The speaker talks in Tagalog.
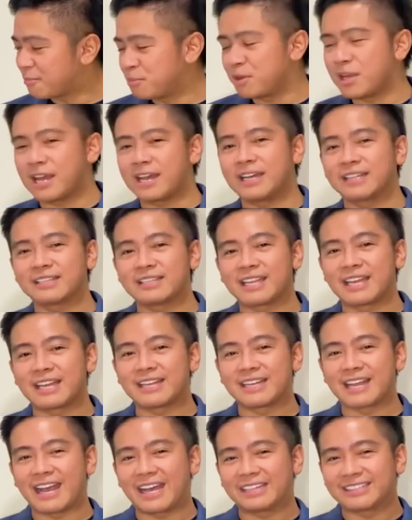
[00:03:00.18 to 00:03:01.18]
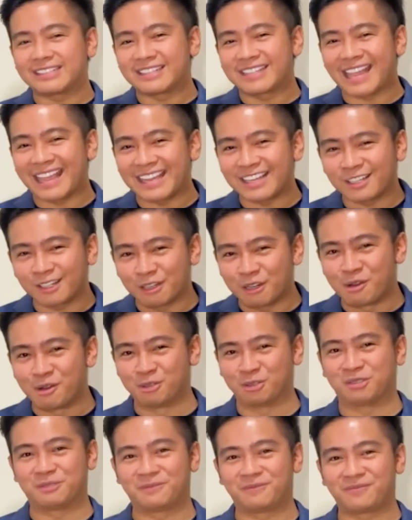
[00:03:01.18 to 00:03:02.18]
mo lahat yan at take
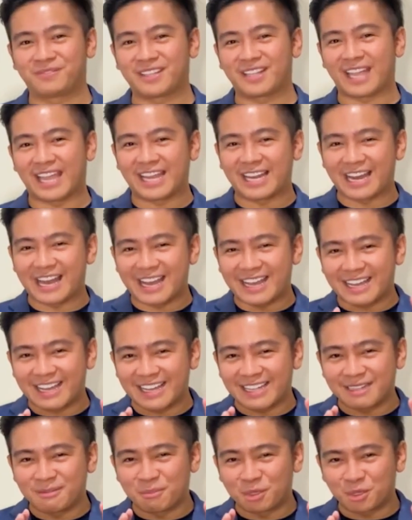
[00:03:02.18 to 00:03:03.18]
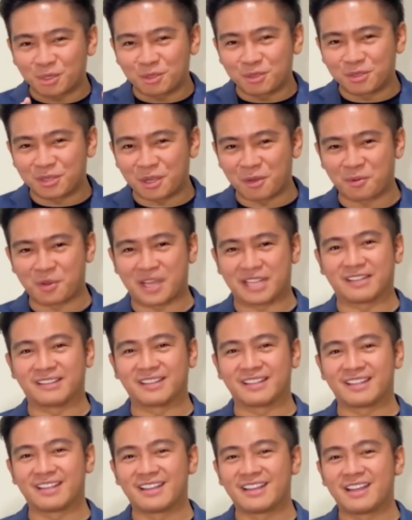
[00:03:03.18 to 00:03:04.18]
note. Kailangan mo tong gawin.
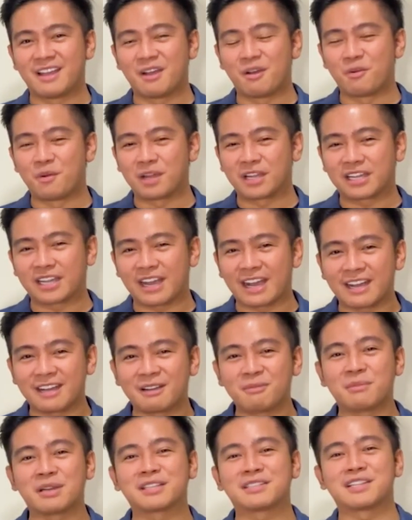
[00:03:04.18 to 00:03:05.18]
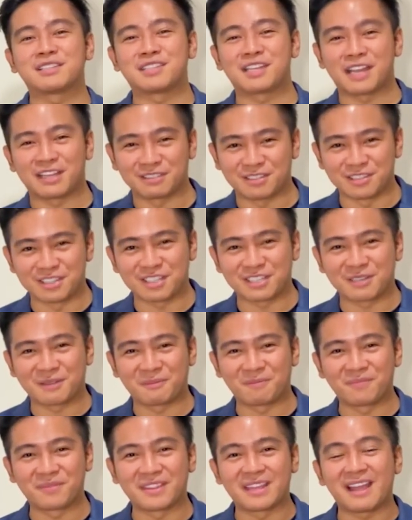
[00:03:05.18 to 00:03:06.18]
Huwag kang magja-judge
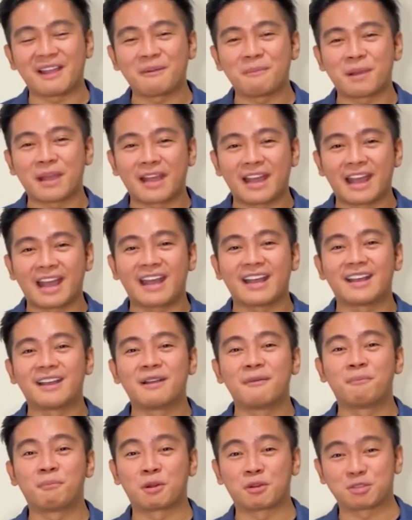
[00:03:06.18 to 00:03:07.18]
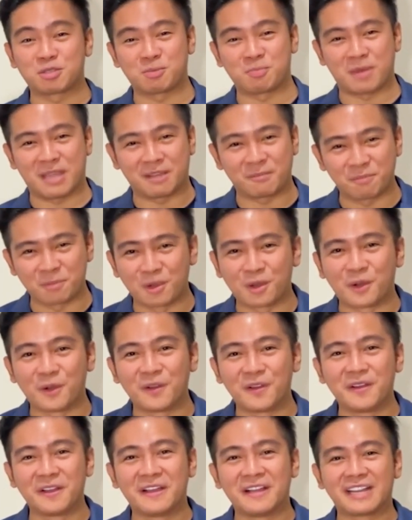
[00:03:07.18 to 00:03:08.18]
ng mga prospect mo.
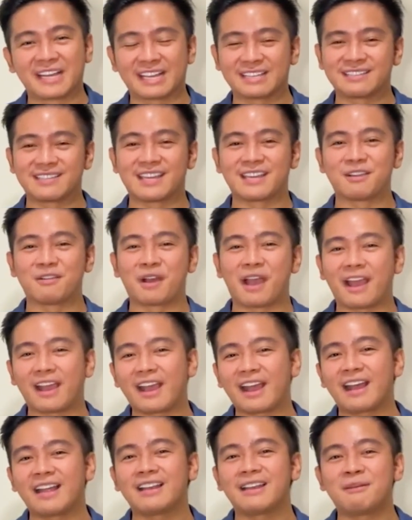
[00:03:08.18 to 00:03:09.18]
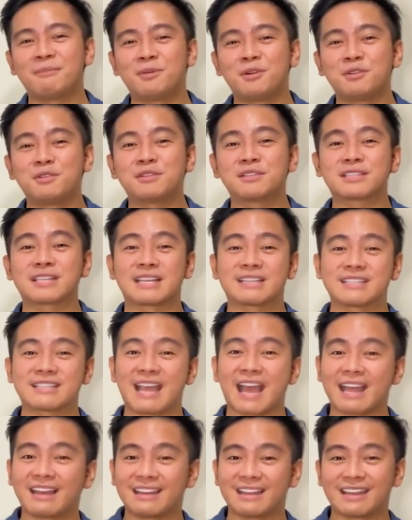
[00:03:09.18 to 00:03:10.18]
Kasi yung akala mong
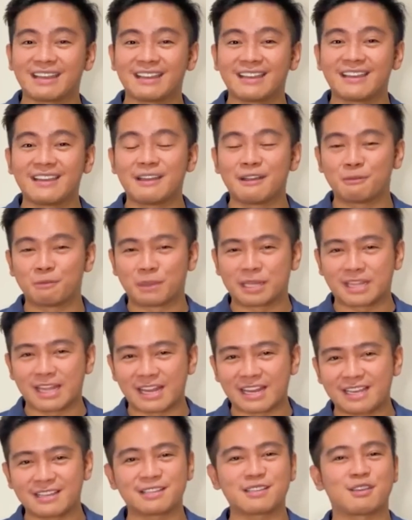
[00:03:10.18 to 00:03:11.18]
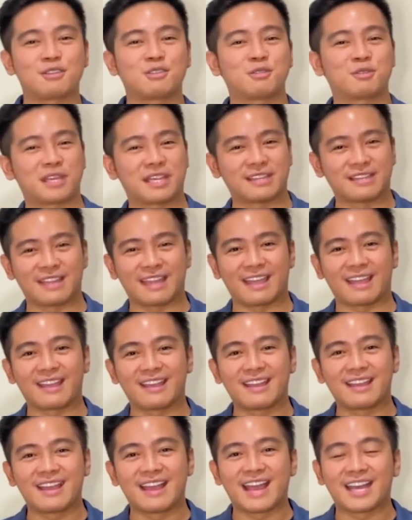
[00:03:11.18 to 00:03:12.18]
sasali, madalas yun yung hindi.
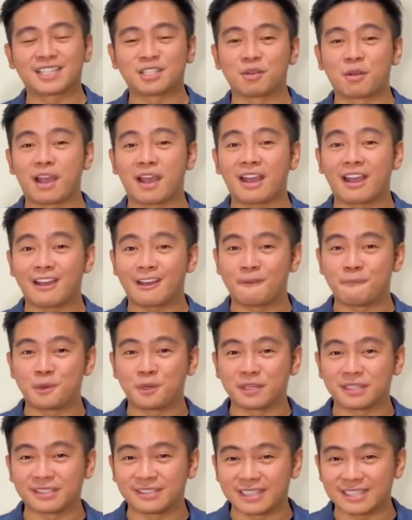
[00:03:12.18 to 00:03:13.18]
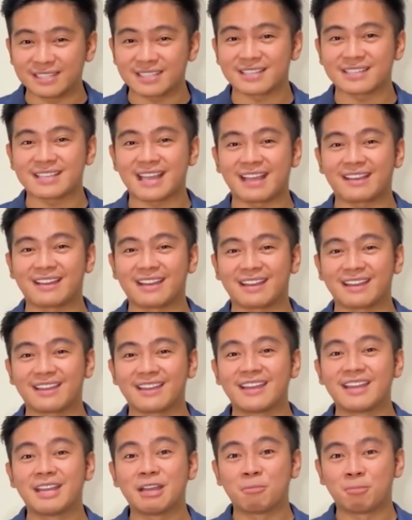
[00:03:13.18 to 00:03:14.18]
At yung akala mong hindi sasali,
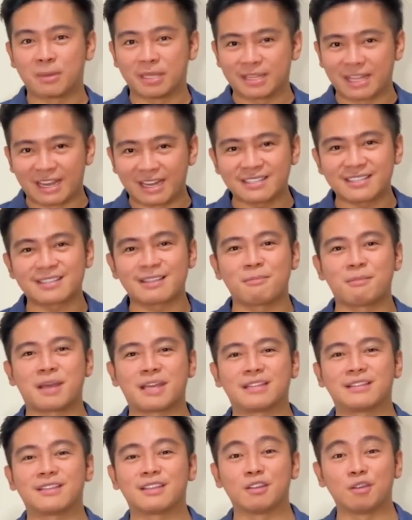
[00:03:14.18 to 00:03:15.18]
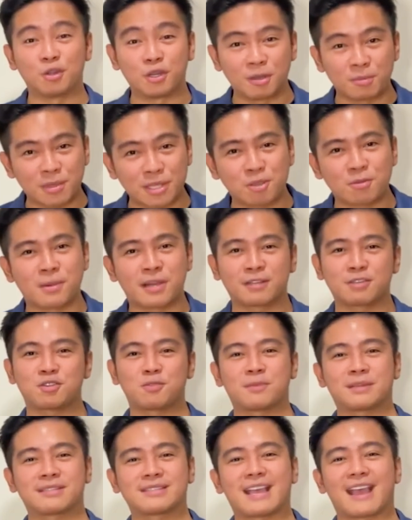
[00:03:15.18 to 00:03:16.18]
madalas naman, yun naman yung mga
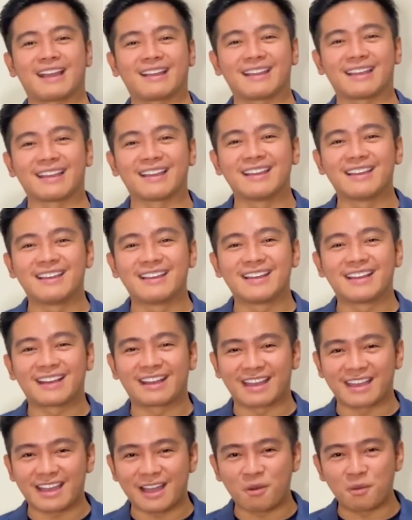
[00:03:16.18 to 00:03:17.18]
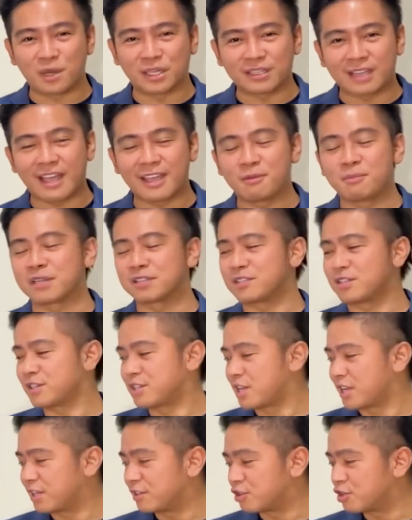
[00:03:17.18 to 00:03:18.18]
sumasali. Kaya huwag tayo
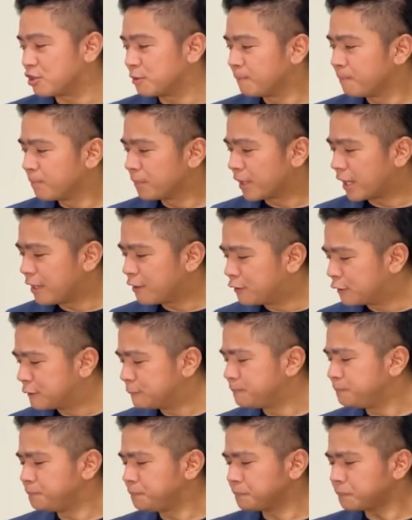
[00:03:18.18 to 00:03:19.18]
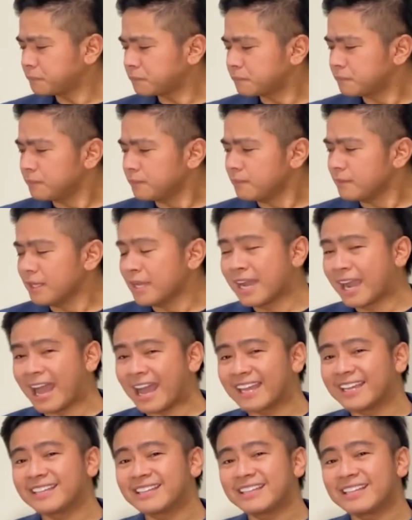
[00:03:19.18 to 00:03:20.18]
magja-judge. Ngayon,
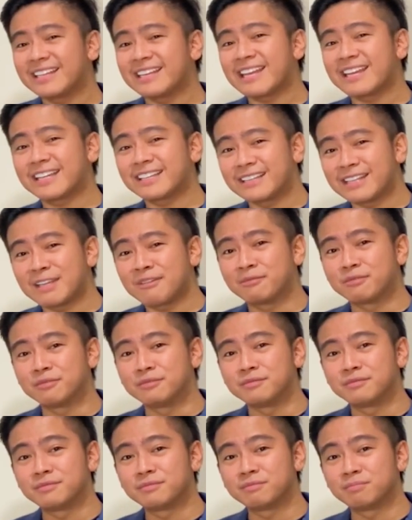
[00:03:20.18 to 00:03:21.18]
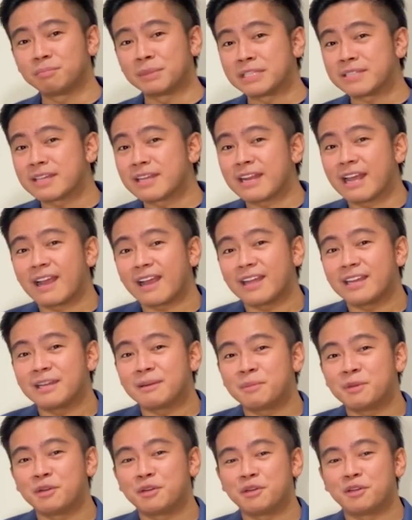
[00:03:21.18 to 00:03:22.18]
kahit na negative, Minsan
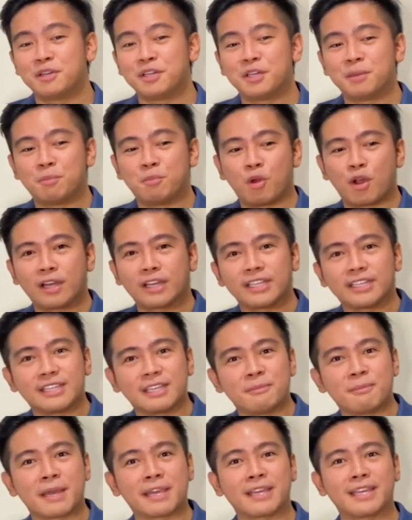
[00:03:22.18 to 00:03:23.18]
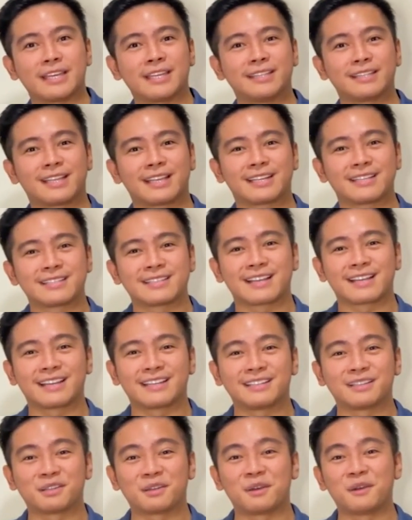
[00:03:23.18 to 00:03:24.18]
akala mo mukhang hindi mai-interest sa
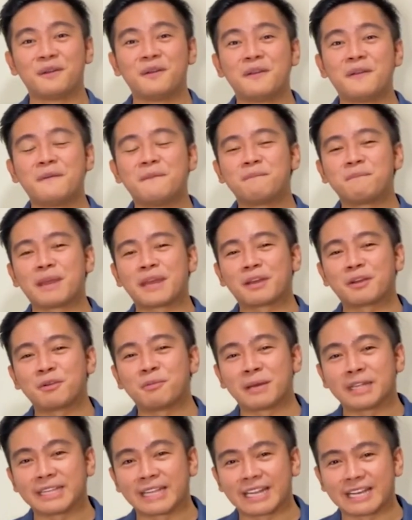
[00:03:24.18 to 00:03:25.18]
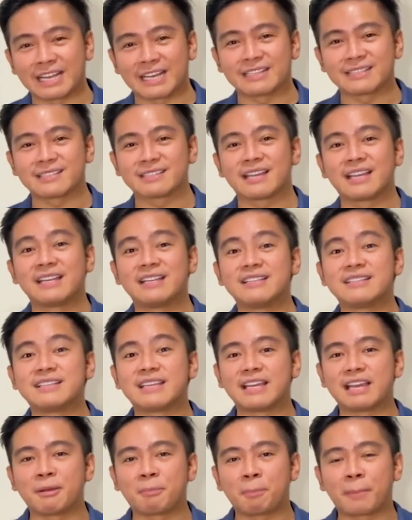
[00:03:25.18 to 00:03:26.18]
ganito, pero madalas
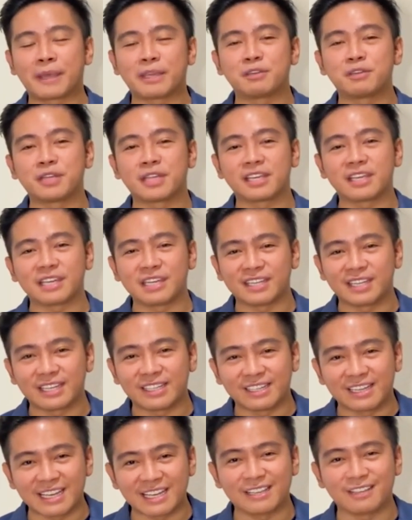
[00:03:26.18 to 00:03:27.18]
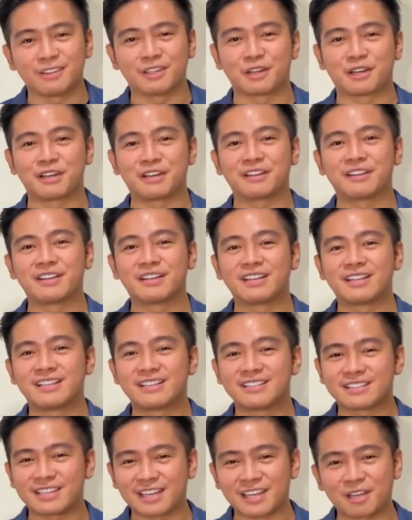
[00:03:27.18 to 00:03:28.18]
sila pa yung nagiging leader
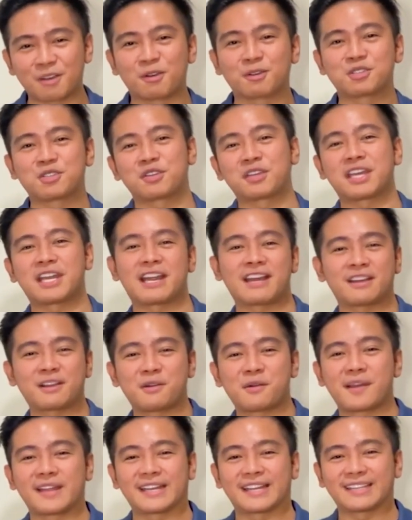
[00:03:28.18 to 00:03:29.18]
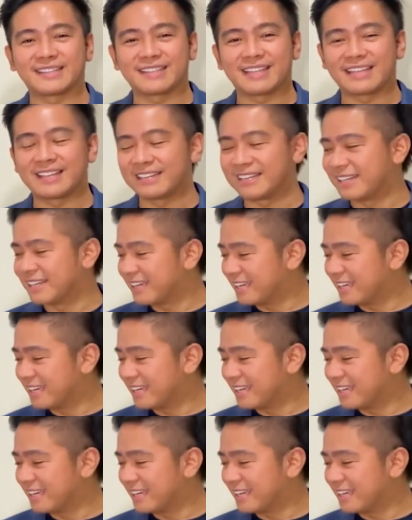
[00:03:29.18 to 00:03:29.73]
sa negosyong ginagawa natin.